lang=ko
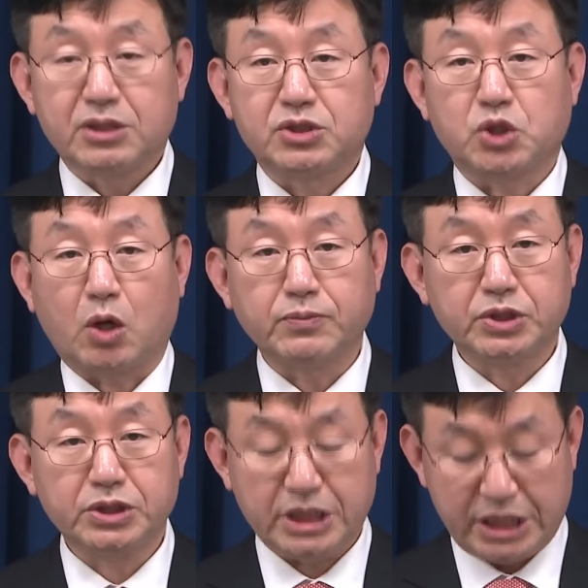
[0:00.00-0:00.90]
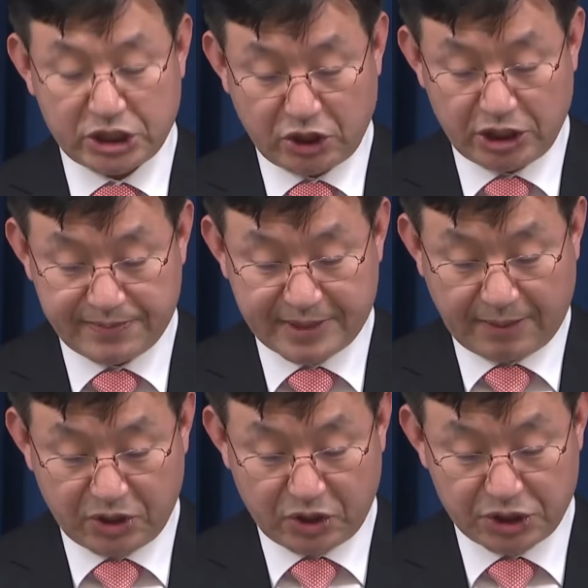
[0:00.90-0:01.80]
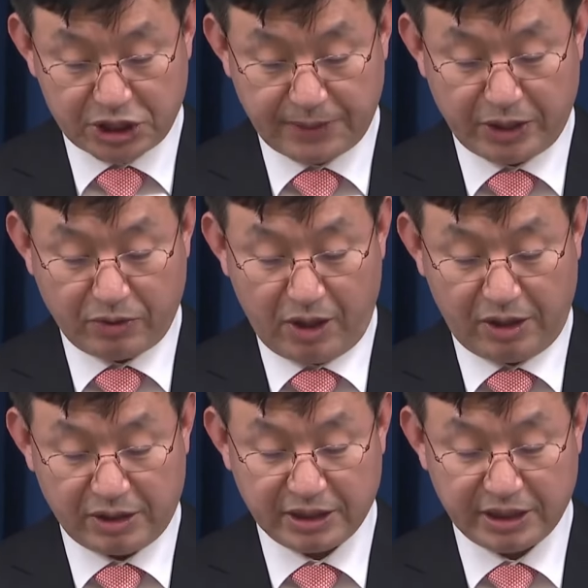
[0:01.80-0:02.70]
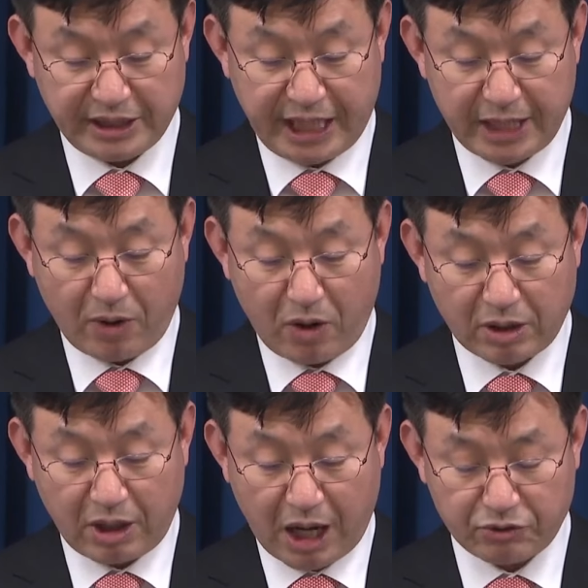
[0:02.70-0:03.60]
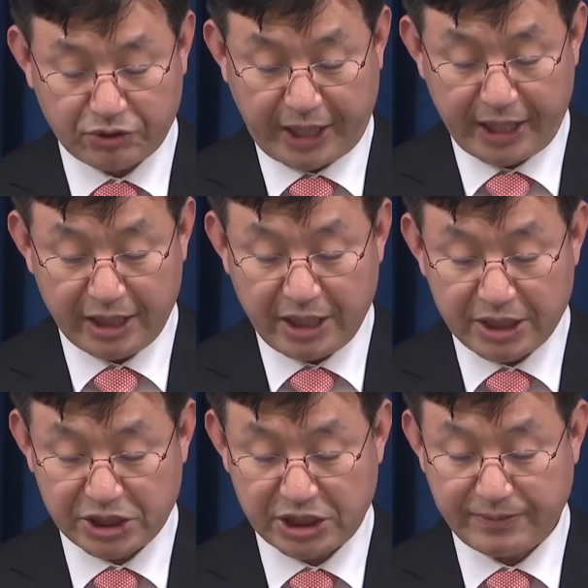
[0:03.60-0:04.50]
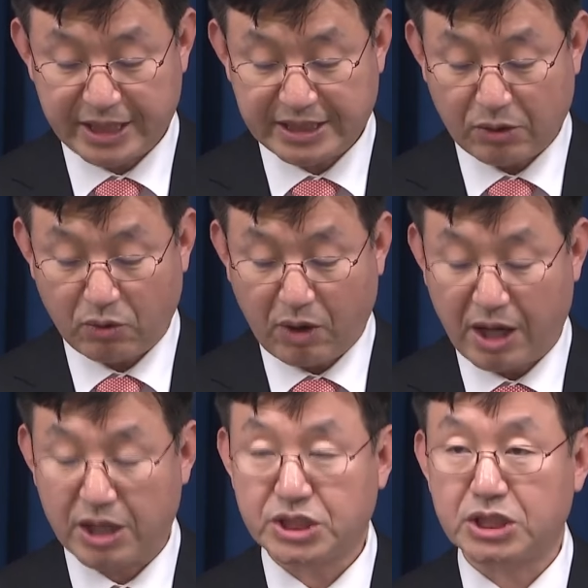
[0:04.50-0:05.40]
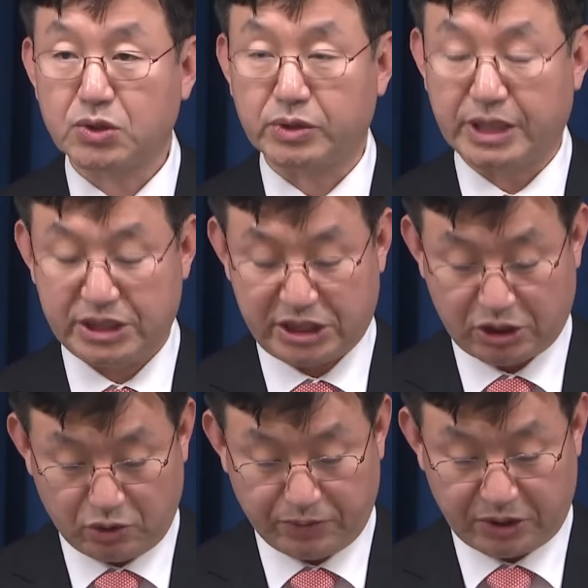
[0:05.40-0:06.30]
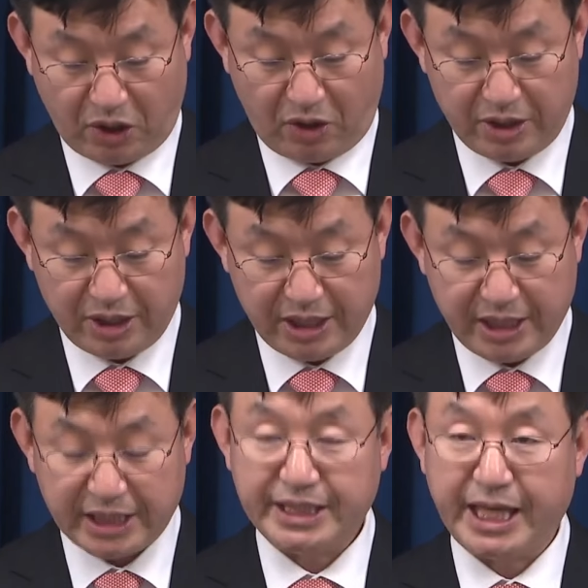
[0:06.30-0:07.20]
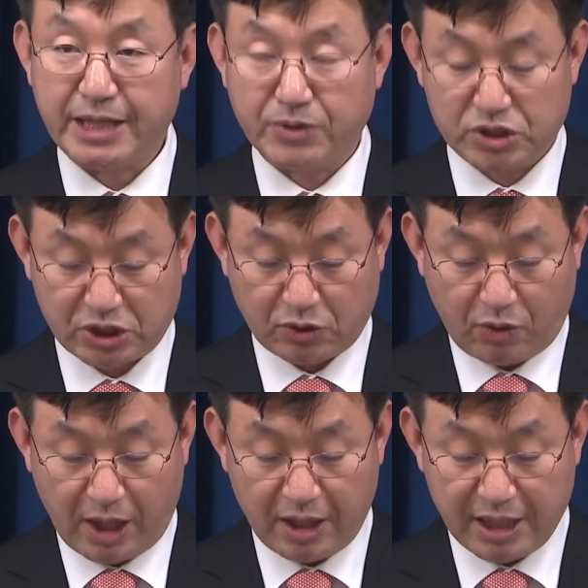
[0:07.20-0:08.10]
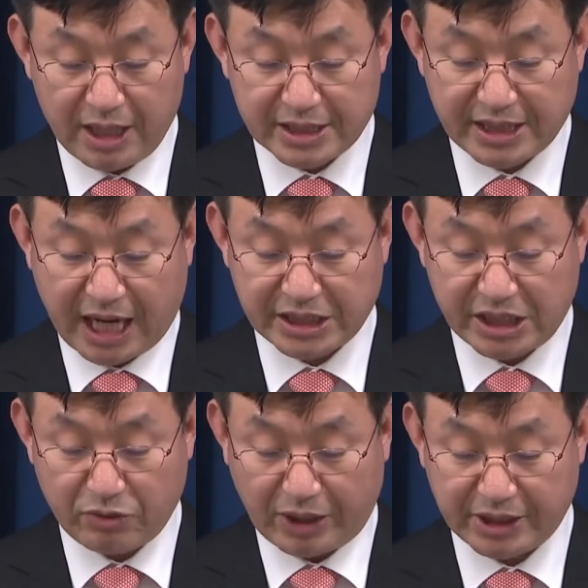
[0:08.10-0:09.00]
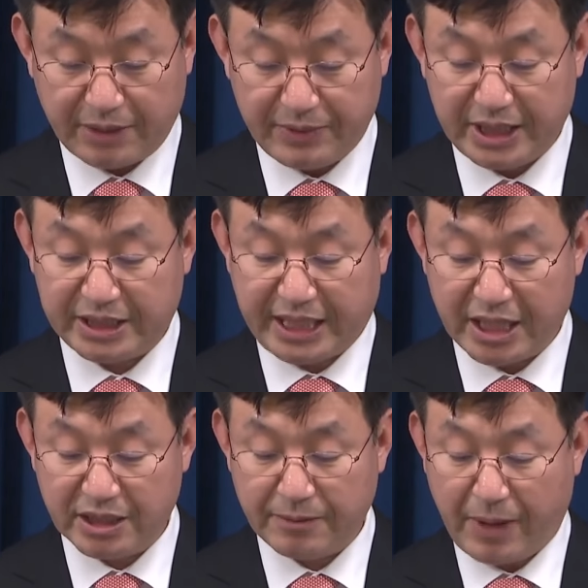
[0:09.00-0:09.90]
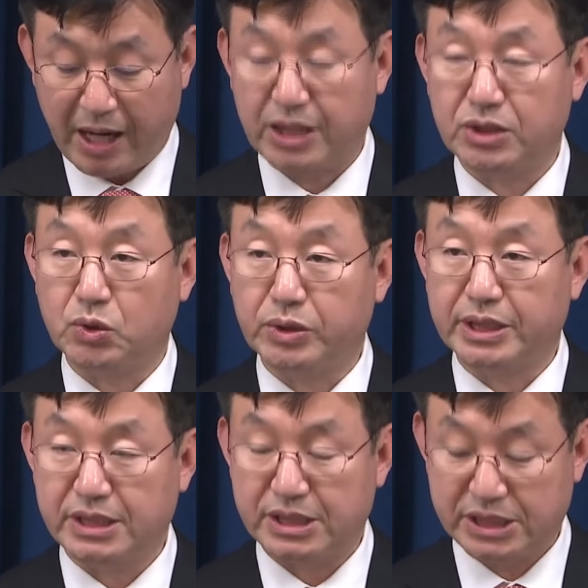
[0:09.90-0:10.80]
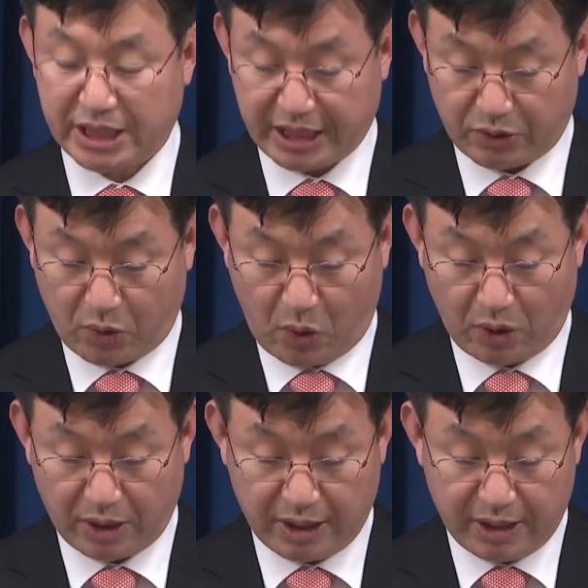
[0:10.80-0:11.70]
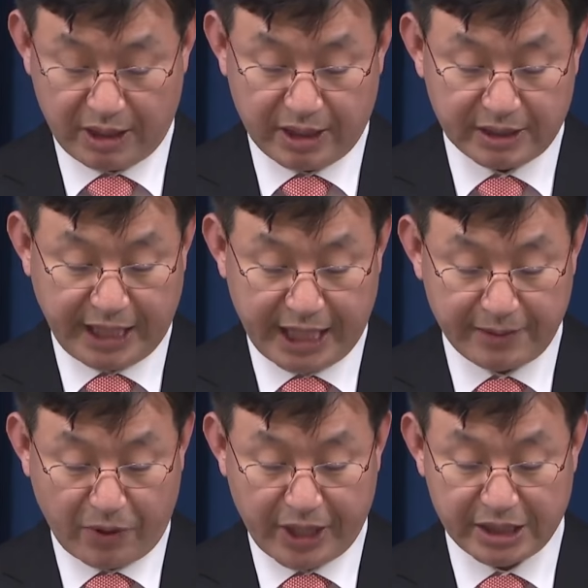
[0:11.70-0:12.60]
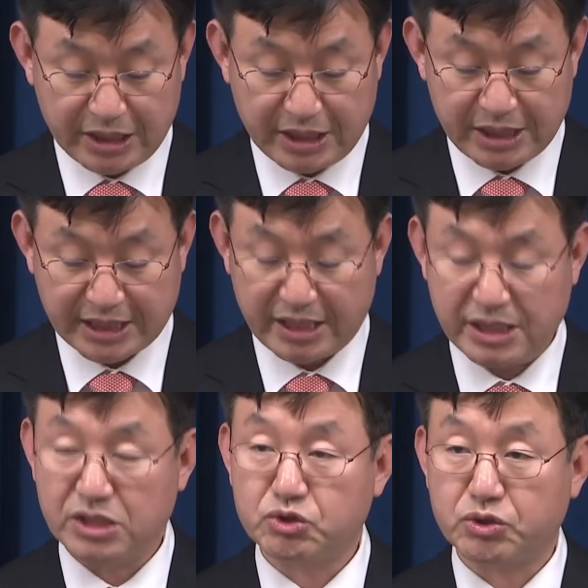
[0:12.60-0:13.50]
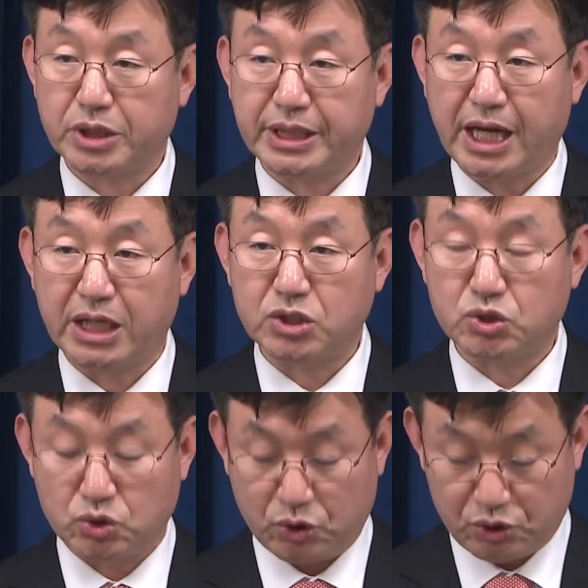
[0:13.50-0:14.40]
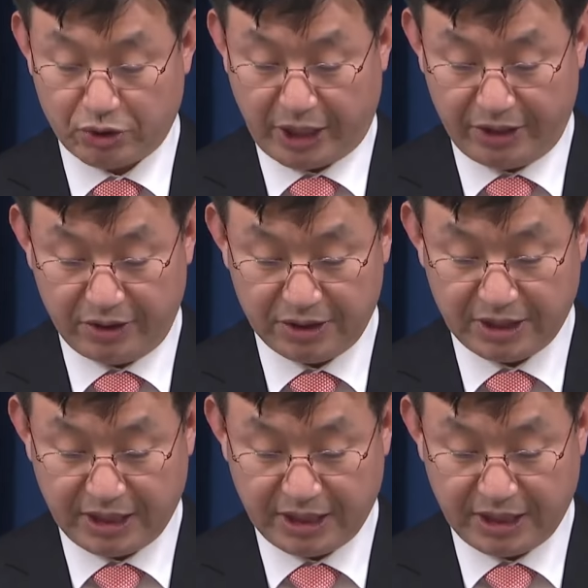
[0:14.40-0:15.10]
정부는 2023년 11월 네이버 클라우드에 침해 사고가 신고된 직후부터 네이버 측과 사실관계 및 대응 방안 논의를 시작했고 네이버의 의사를 최대한 존중하여